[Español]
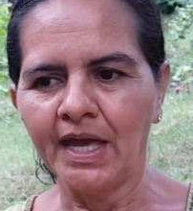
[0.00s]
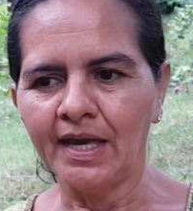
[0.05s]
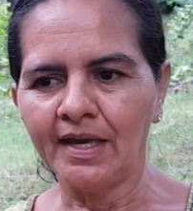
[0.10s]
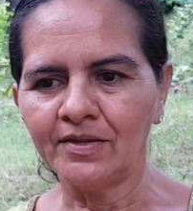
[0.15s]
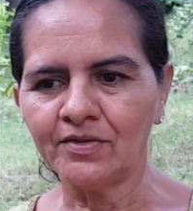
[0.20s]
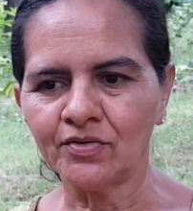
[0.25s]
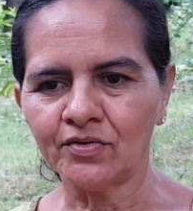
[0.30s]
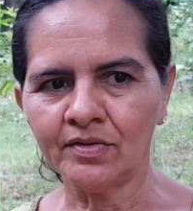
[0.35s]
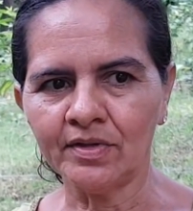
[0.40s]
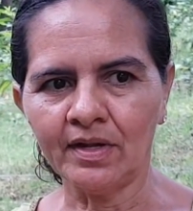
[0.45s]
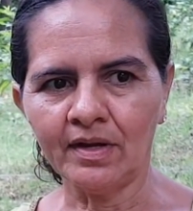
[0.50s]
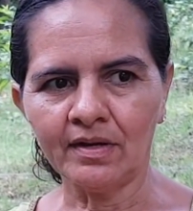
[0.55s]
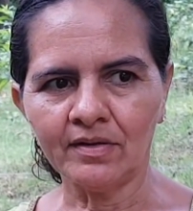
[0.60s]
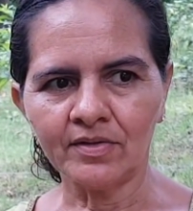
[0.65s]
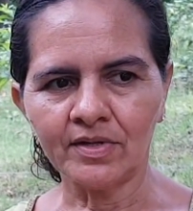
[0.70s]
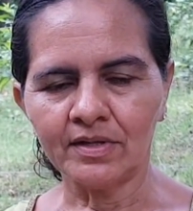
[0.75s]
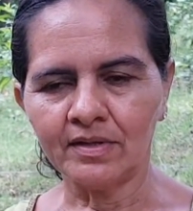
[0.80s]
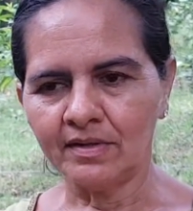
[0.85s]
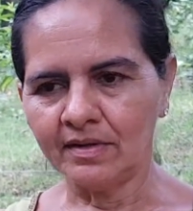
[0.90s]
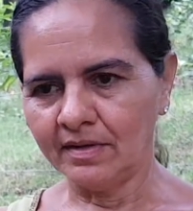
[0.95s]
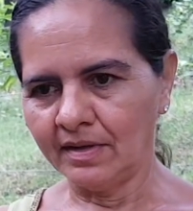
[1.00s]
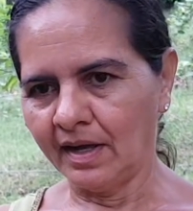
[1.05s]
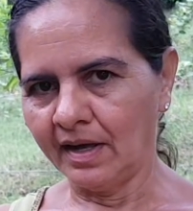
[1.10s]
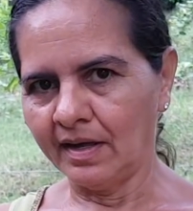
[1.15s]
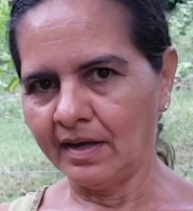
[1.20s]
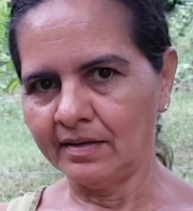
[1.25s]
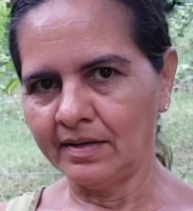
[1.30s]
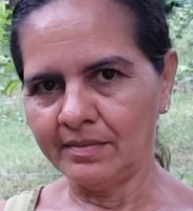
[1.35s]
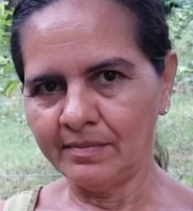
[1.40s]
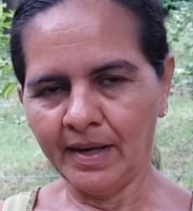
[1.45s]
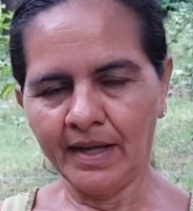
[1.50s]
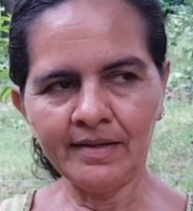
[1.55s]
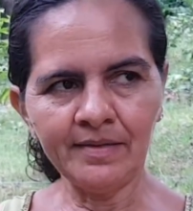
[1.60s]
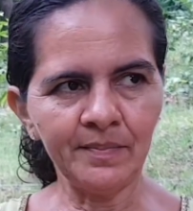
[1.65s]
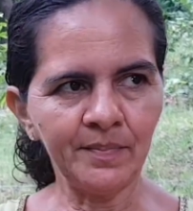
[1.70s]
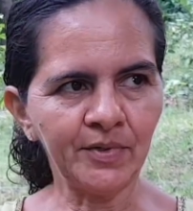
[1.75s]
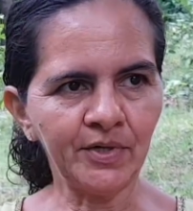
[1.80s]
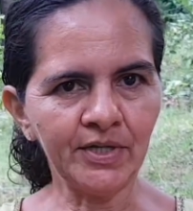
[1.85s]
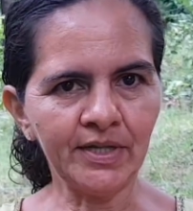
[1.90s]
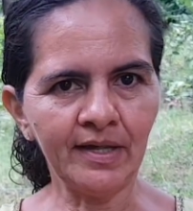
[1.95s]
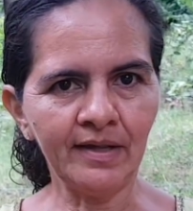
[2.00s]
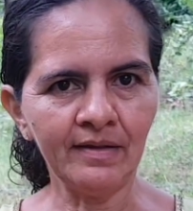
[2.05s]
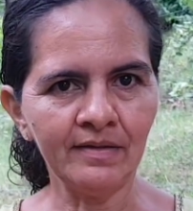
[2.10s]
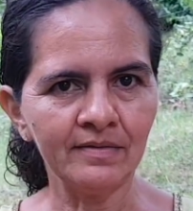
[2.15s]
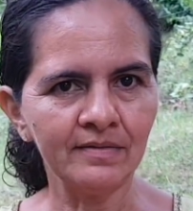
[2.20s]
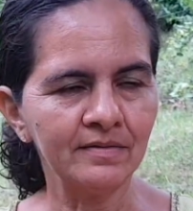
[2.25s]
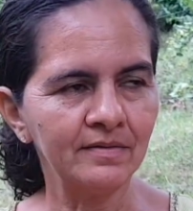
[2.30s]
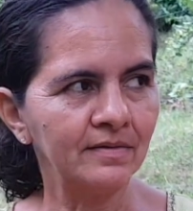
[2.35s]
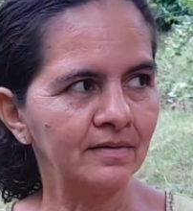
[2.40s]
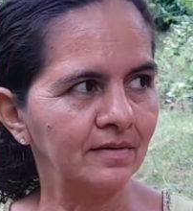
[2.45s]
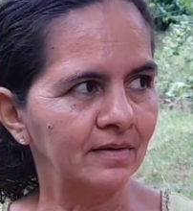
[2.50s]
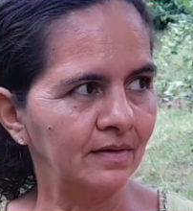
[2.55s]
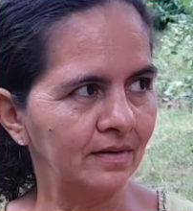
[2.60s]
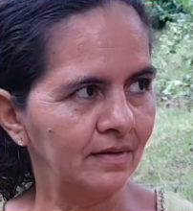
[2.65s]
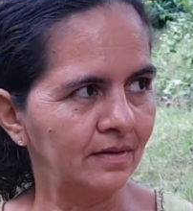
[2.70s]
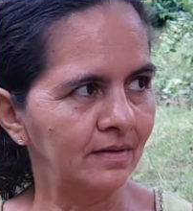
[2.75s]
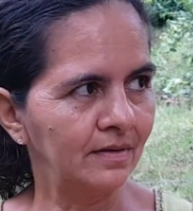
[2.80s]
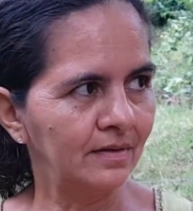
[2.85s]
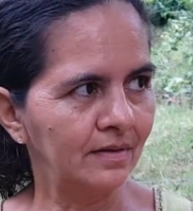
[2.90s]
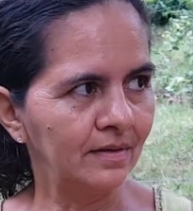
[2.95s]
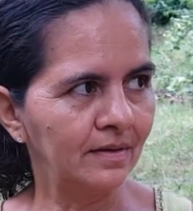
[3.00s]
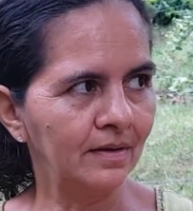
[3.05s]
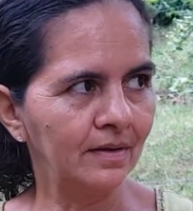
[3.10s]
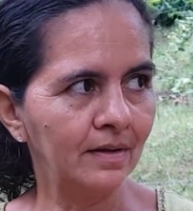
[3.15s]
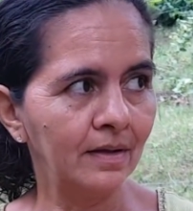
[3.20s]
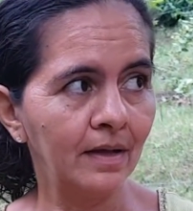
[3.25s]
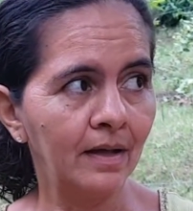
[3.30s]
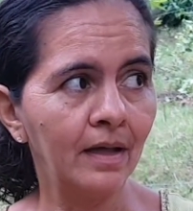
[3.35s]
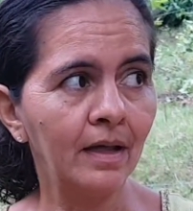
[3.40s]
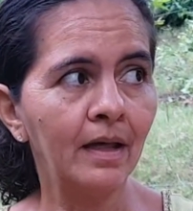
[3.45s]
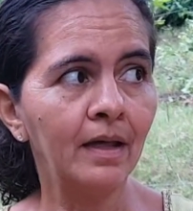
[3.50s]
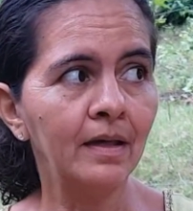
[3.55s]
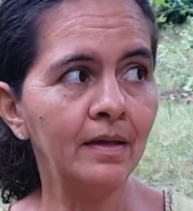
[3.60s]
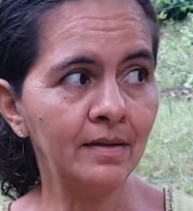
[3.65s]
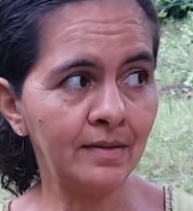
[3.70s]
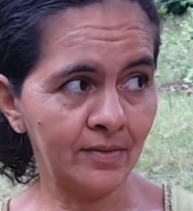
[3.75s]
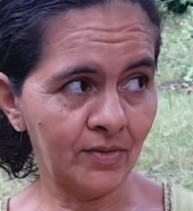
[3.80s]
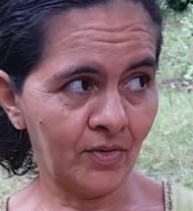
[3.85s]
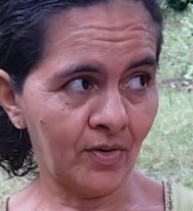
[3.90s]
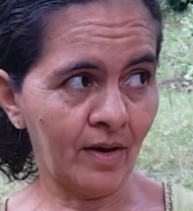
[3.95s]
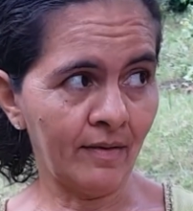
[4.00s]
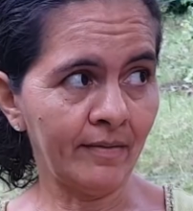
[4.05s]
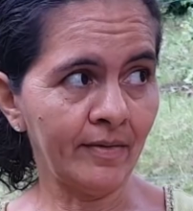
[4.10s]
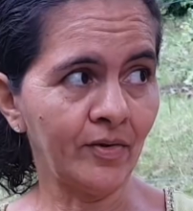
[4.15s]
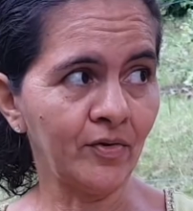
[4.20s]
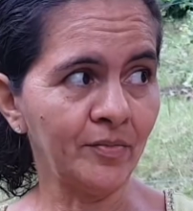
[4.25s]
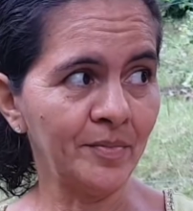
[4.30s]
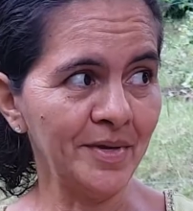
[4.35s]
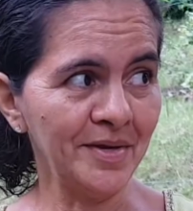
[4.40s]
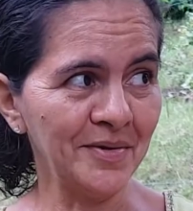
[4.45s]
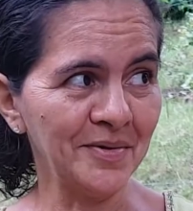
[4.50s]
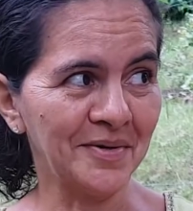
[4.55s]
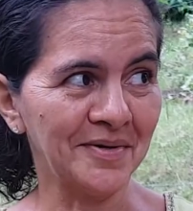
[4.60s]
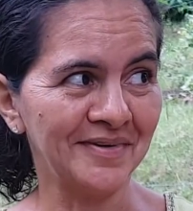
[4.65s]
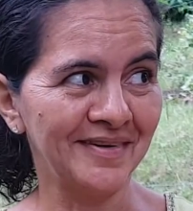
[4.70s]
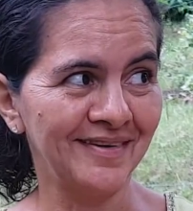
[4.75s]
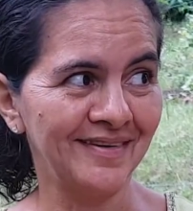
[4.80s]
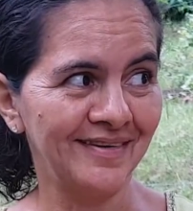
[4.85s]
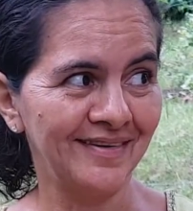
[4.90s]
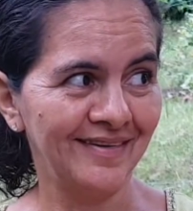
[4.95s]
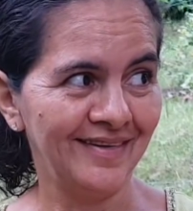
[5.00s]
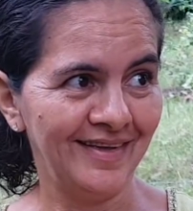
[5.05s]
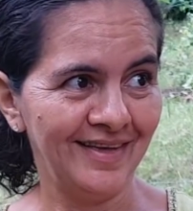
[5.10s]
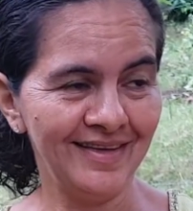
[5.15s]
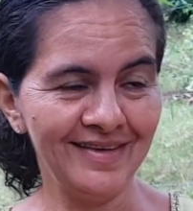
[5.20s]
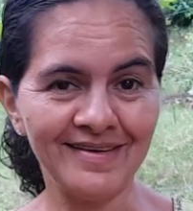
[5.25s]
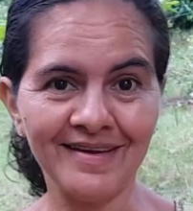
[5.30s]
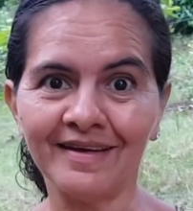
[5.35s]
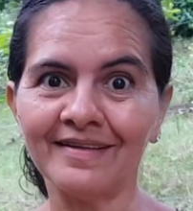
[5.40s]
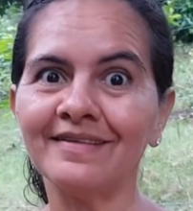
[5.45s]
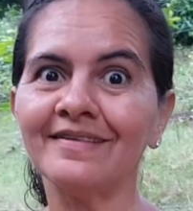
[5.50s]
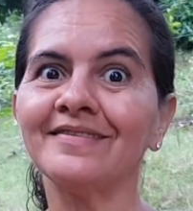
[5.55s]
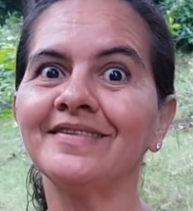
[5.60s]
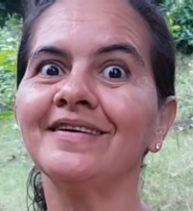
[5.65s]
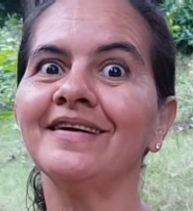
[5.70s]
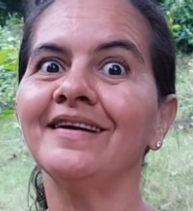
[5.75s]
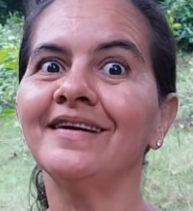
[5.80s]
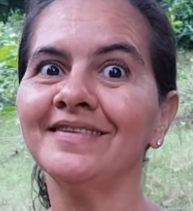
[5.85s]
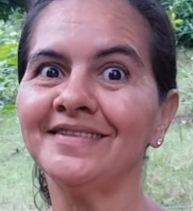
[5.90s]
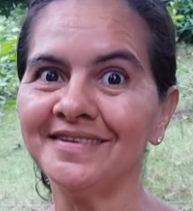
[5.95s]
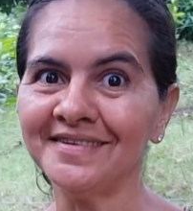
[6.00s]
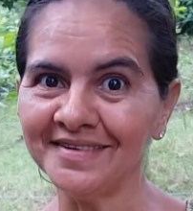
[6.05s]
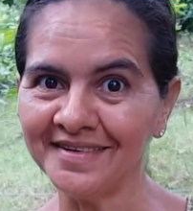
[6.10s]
Entonces las demás hipotas veían eso. Y se enojaban conmigo. Sí. Y eso es cierto.